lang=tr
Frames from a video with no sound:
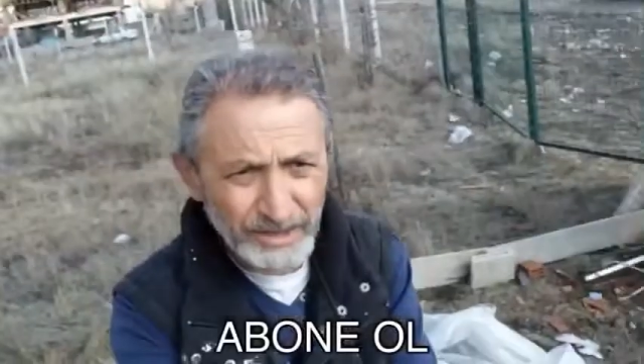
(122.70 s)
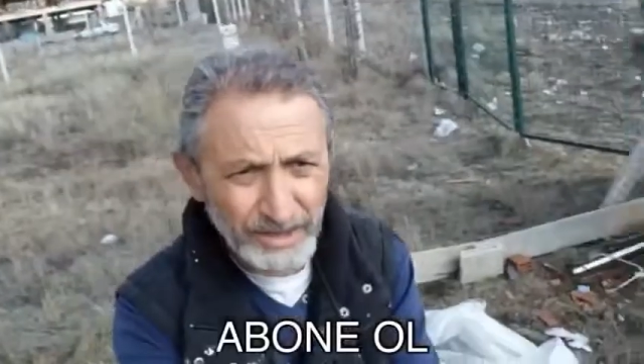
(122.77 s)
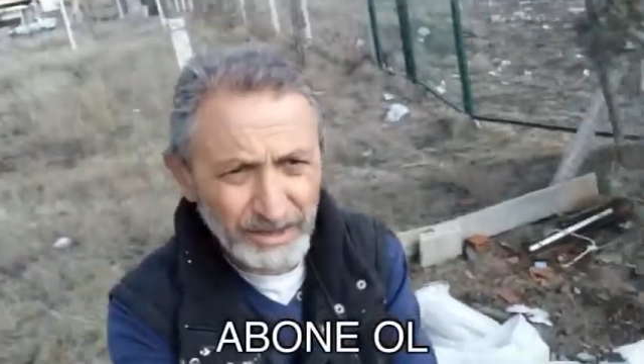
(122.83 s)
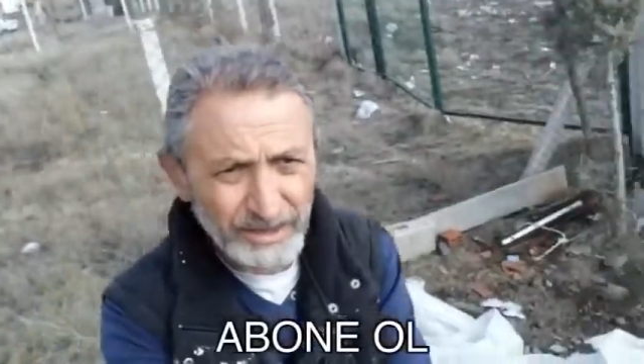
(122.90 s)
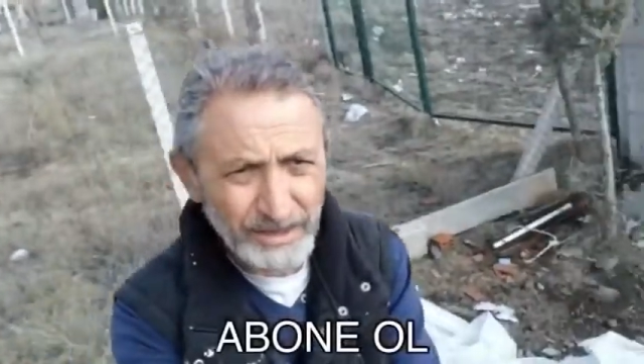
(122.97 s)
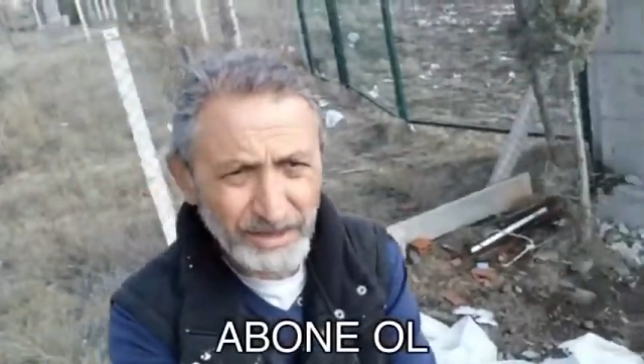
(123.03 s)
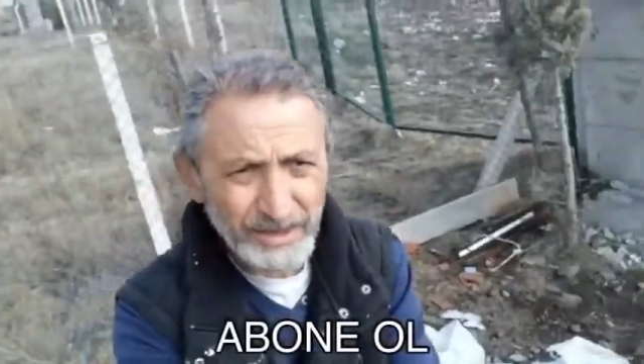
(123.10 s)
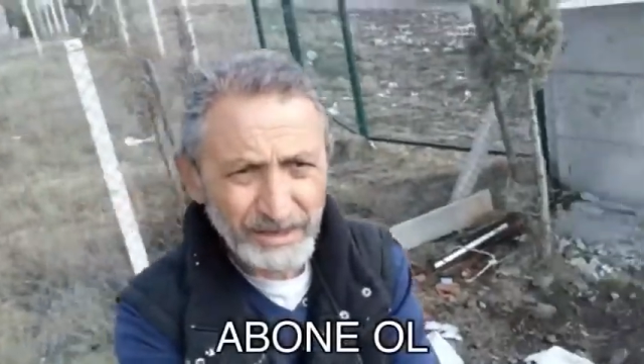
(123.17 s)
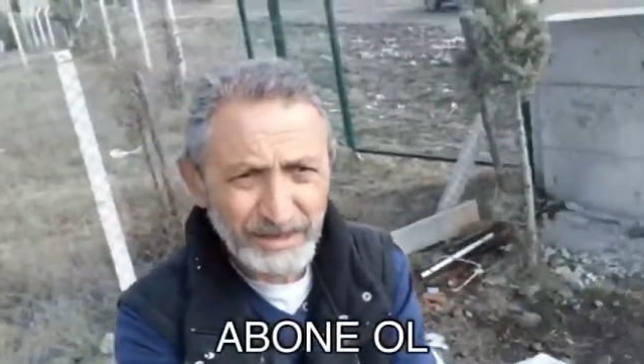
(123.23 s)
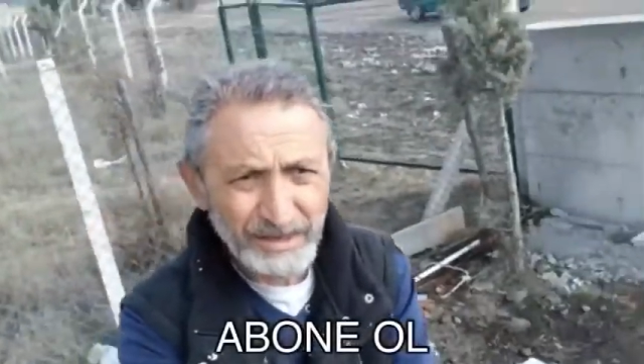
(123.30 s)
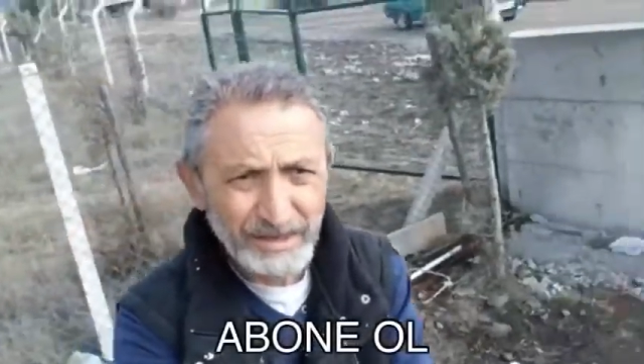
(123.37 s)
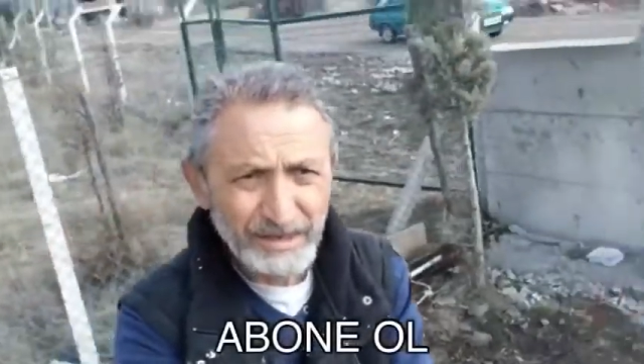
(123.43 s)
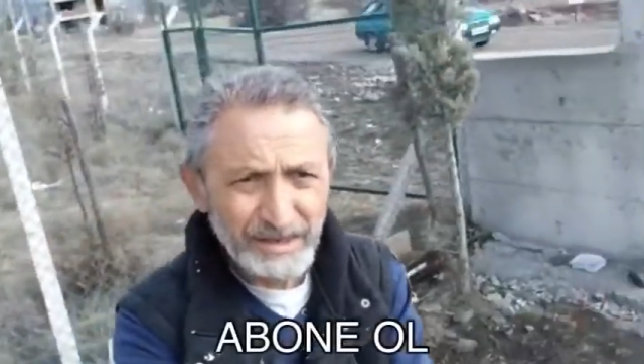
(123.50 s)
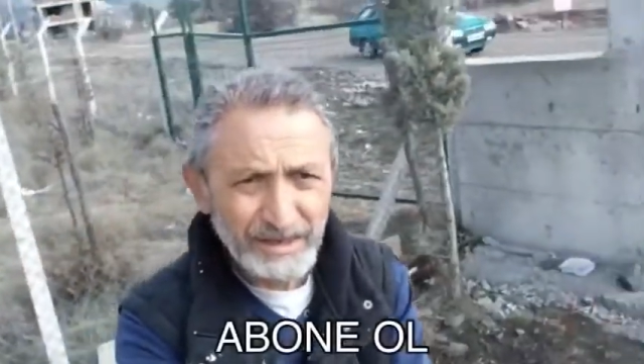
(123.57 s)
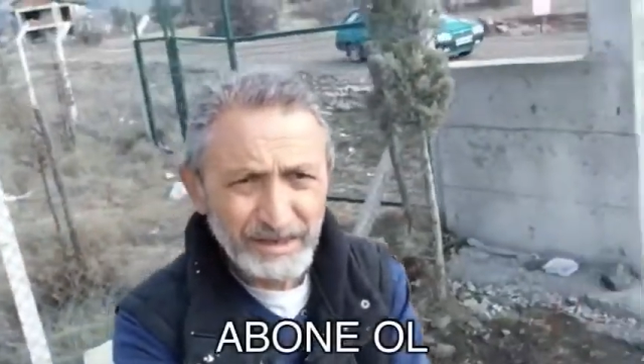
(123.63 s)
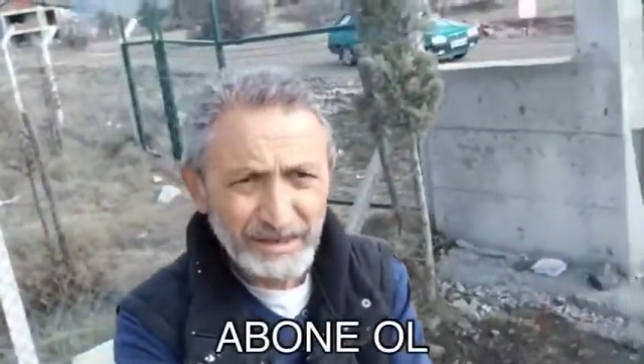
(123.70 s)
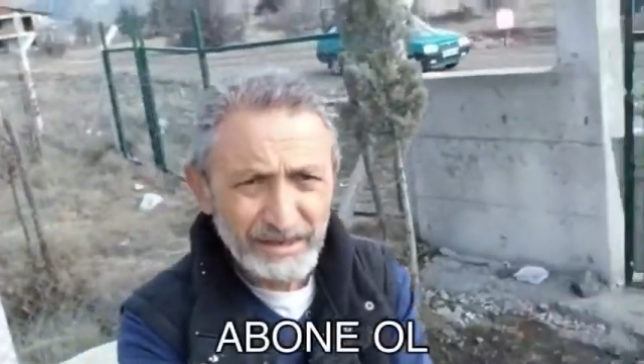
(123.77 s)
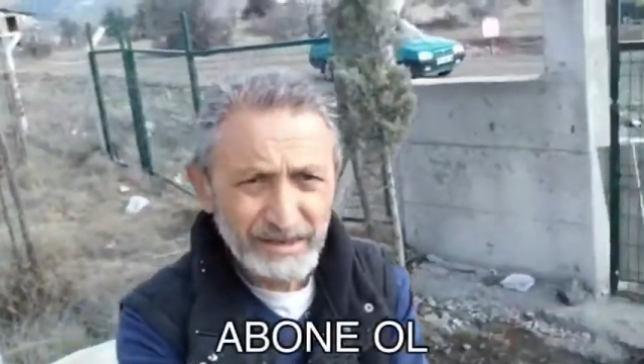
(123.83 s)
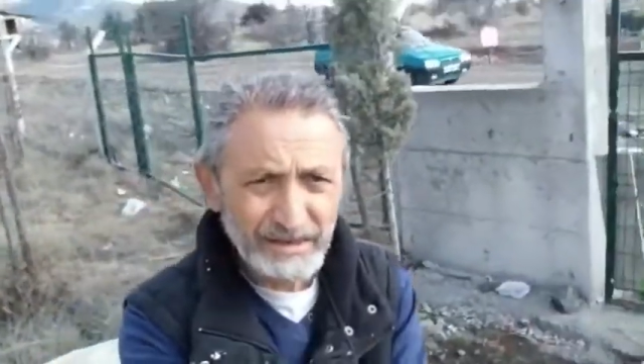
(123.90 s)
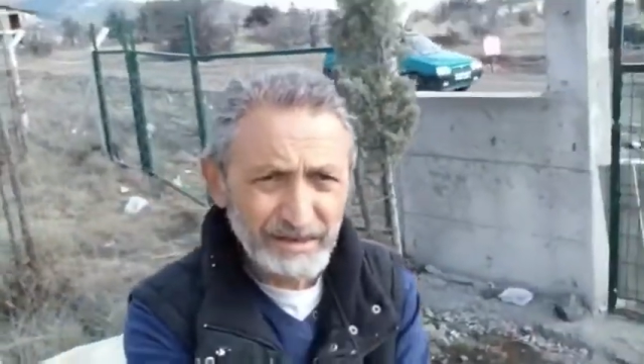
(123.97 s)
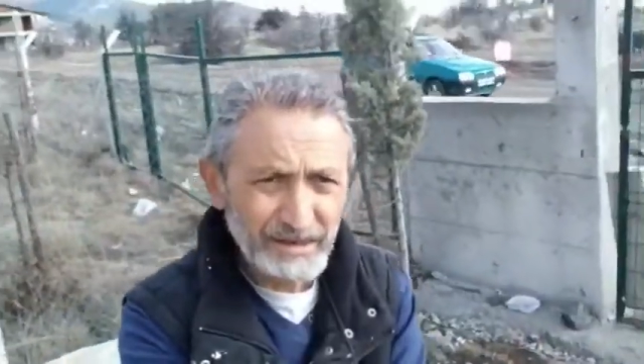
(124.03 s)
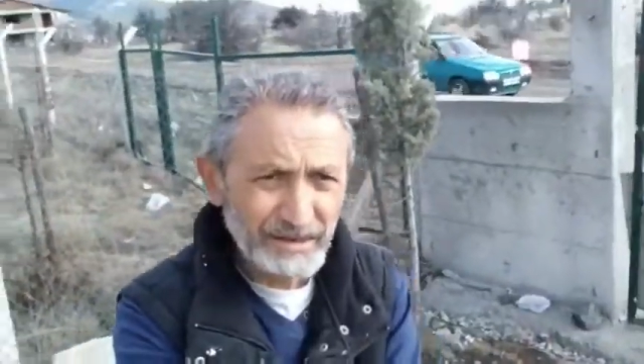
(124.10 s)
ilgili de
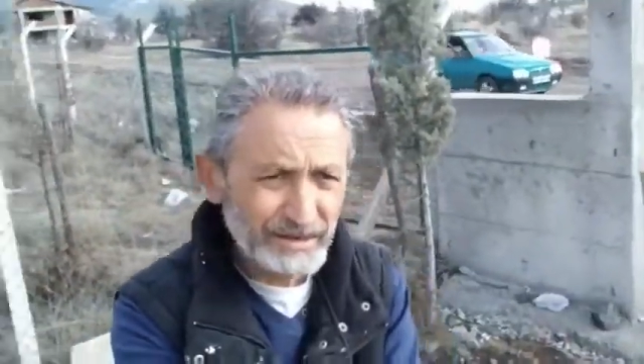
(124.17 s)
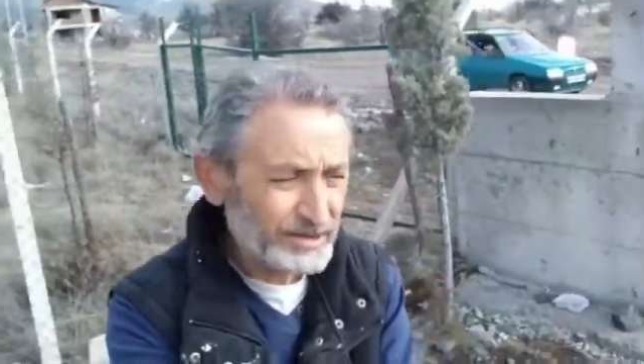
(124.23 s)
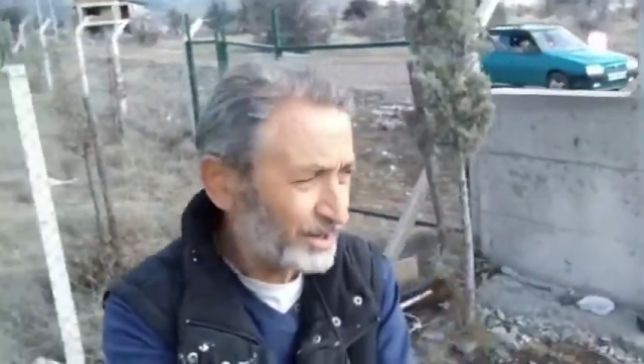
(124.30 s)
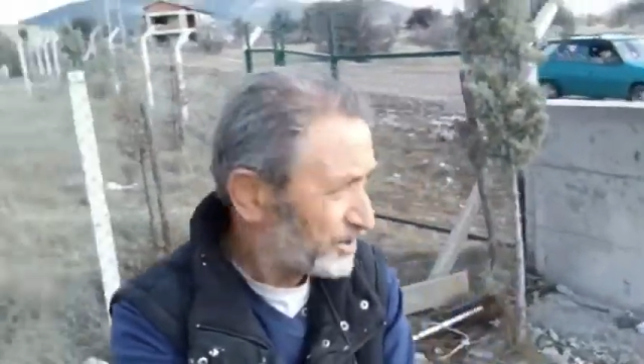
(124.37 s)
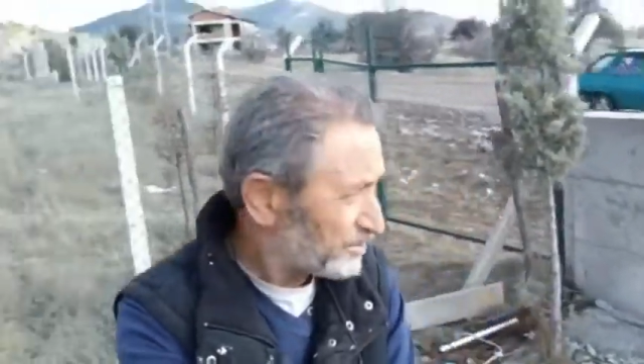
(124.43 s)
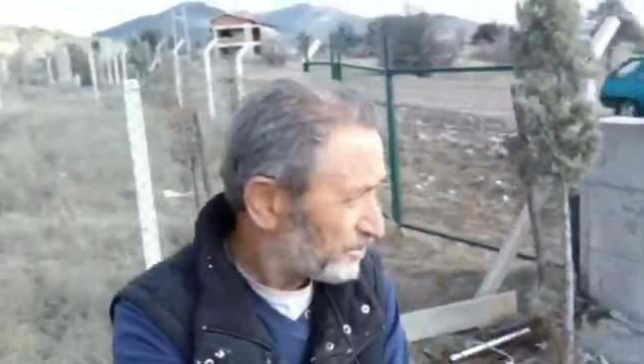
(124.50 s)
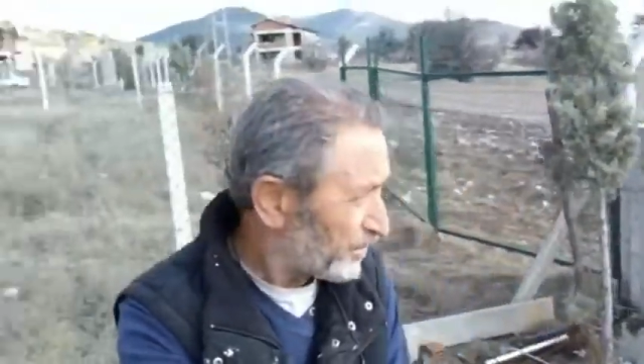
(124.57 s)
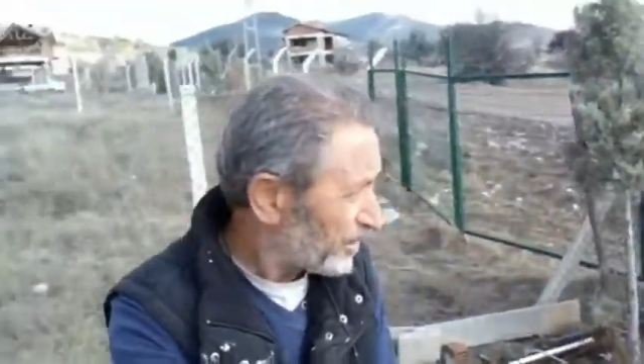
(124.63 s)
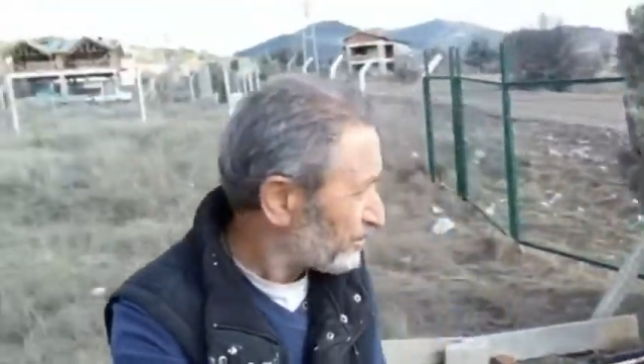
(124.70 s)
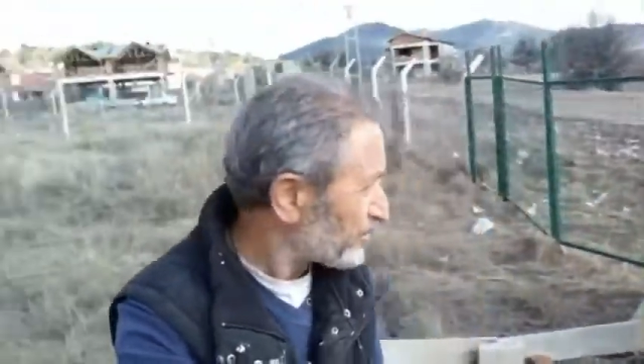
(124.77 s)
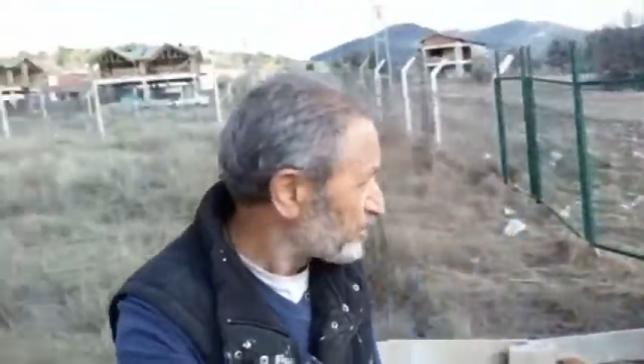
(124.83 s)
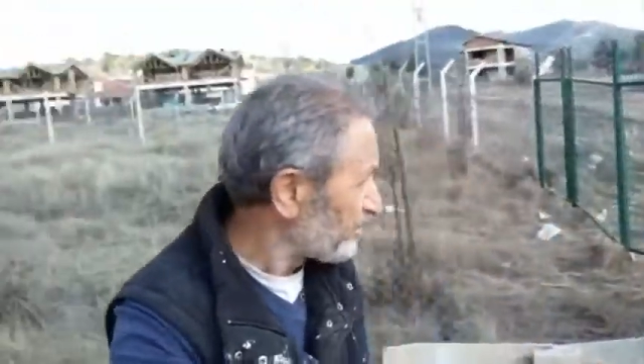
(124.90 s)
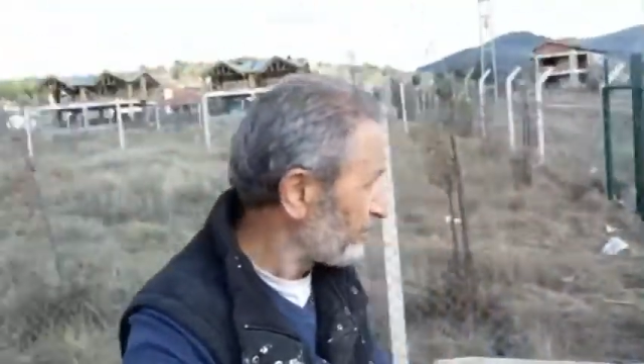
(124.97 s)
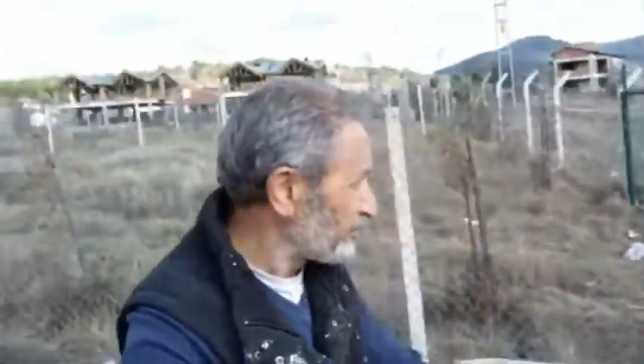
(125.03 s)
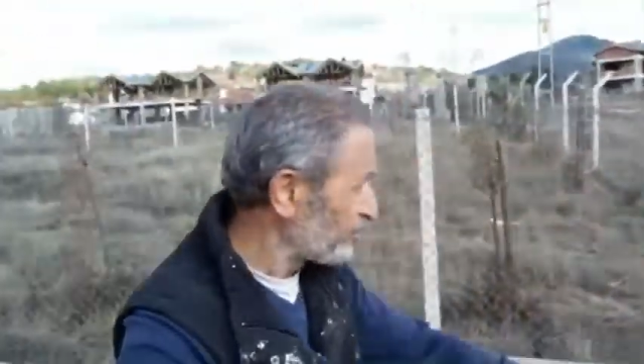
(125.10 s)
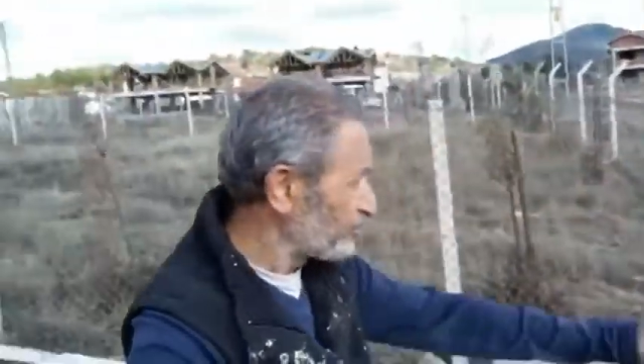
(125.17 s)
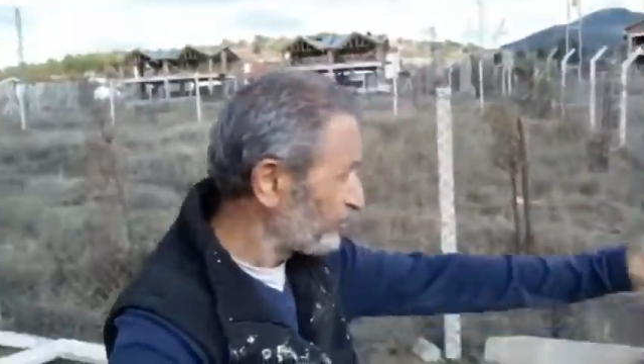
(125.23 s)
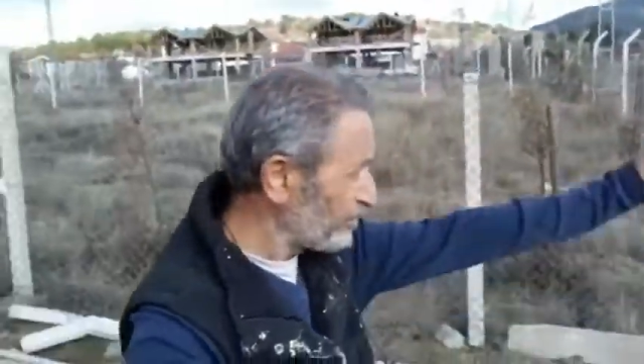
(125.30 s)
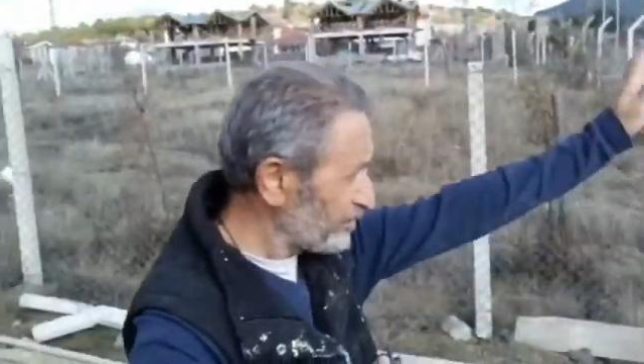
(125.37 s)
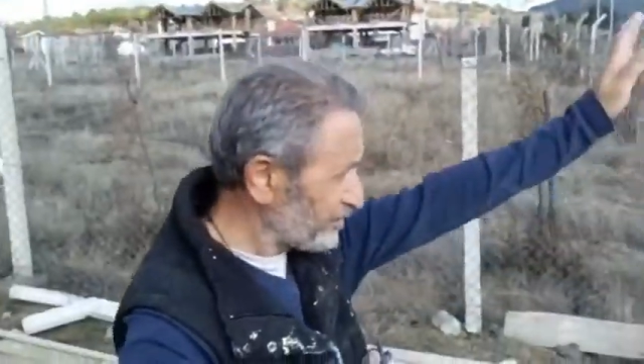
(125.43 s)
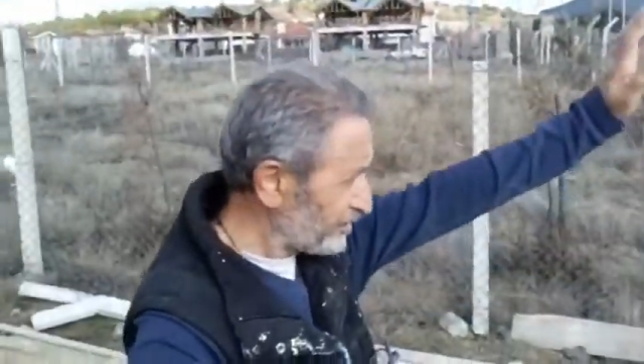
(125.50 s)
e, çalışmalarımız devam ediyor.